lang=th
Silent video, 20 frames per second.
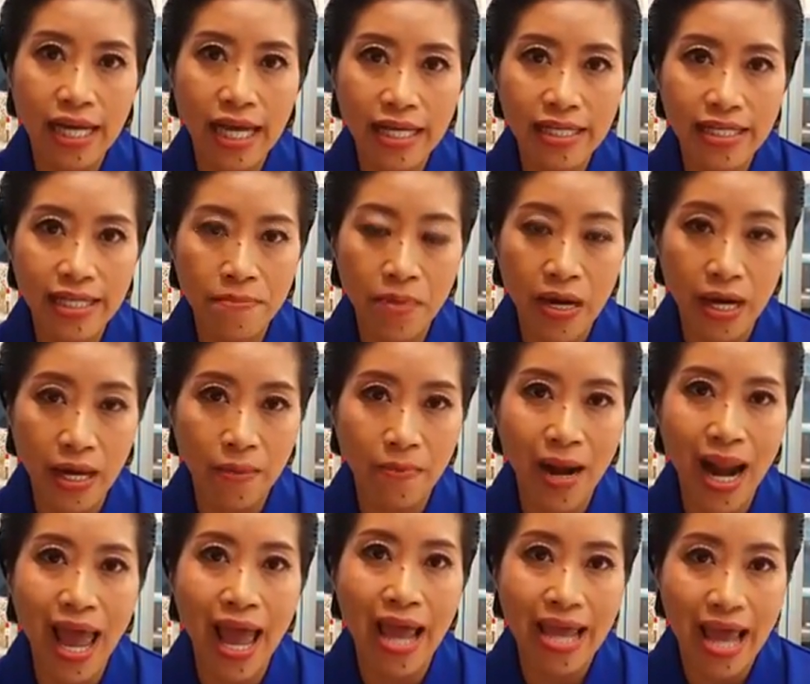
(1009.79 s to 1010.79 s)
ที่จะเผย
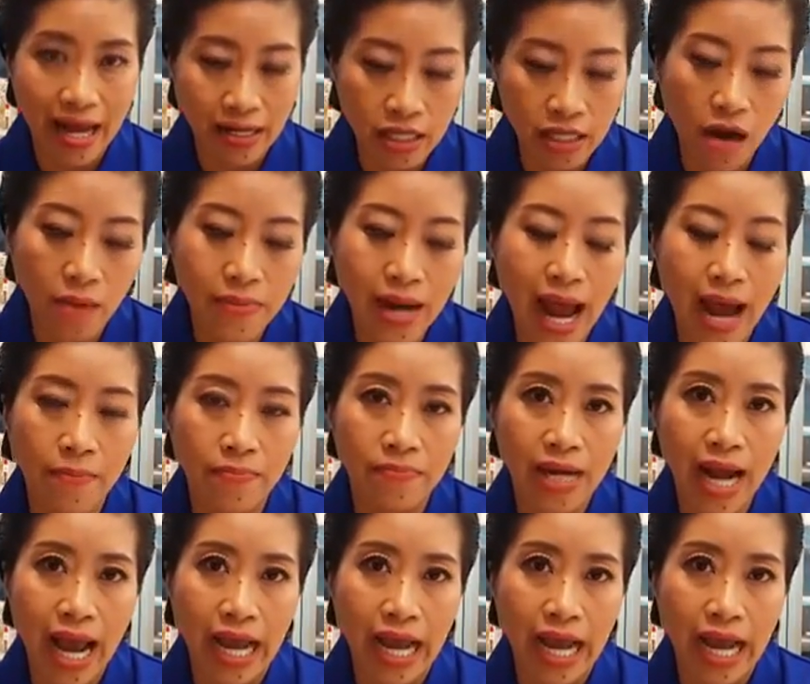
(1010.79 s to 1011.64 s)
แพร่อย่างชอบธรรม